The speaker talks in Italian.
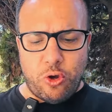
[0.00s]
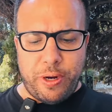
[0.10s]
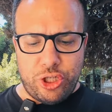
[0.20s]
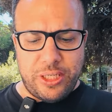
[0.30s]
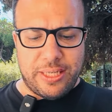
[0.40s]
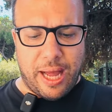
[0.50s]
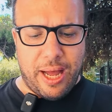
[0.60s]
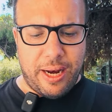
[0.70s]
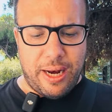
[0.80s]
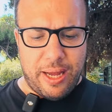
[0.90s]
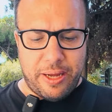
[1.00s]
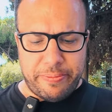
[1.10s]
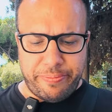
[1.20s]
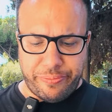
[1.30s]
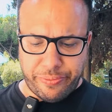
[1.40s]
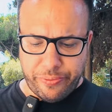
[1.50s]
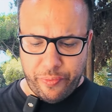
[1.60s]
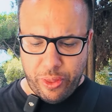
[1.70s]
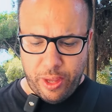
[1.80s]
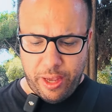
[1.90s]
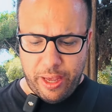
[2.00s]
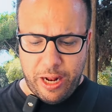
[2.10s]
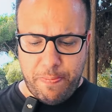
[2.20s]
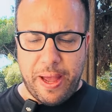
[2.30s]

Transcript: sopra ci sta il, il